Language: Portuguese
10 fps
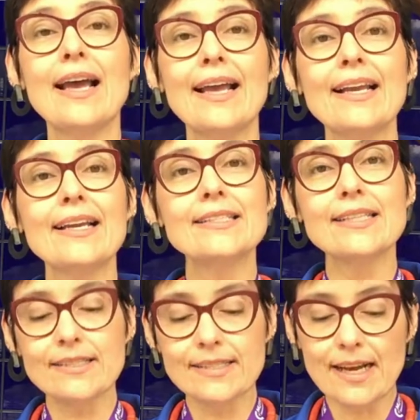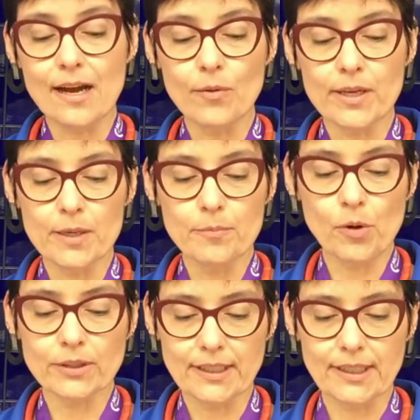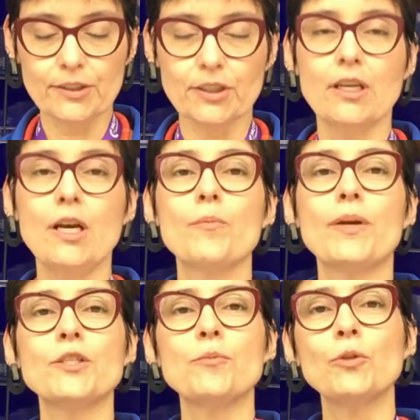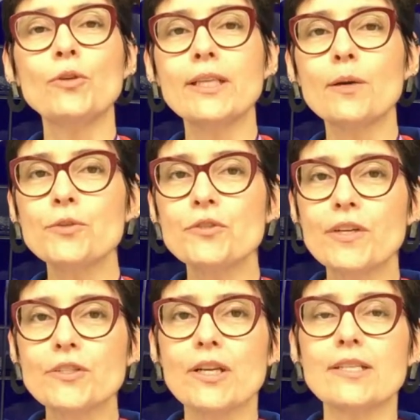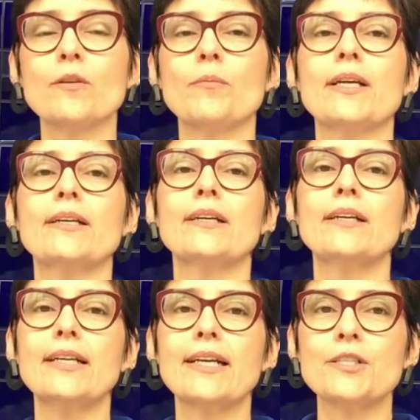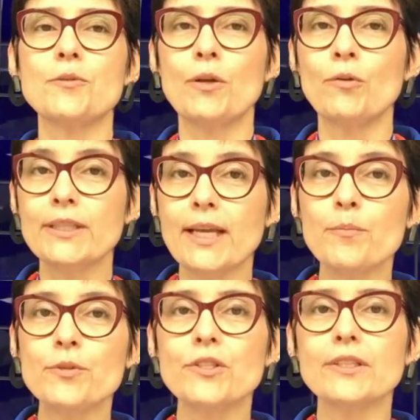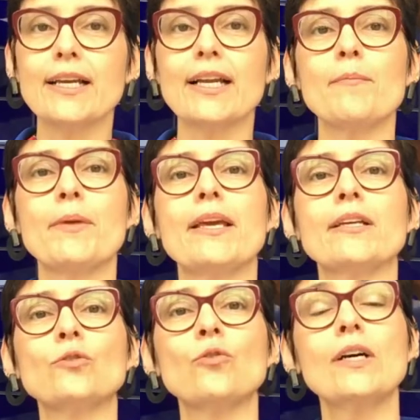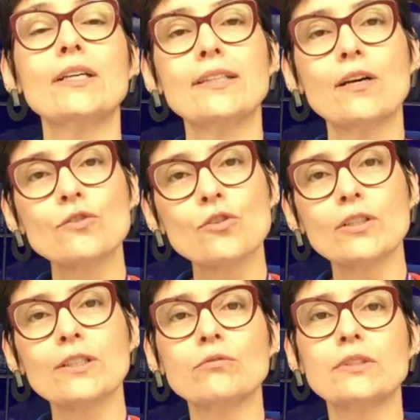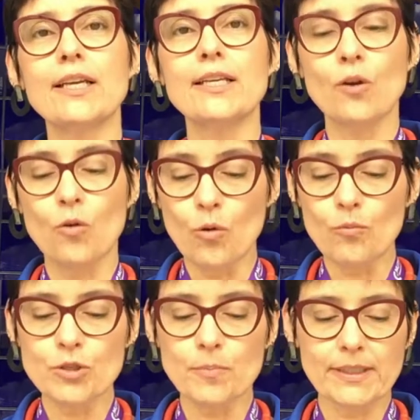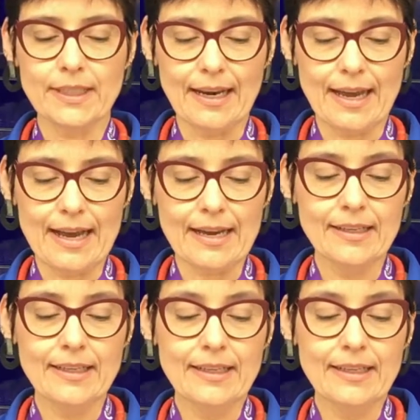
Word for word: ela é essencial e importante, porque diminui tempo de ventilação mecânica, diminui o tempo de internamento, não só da UTI como hospitalar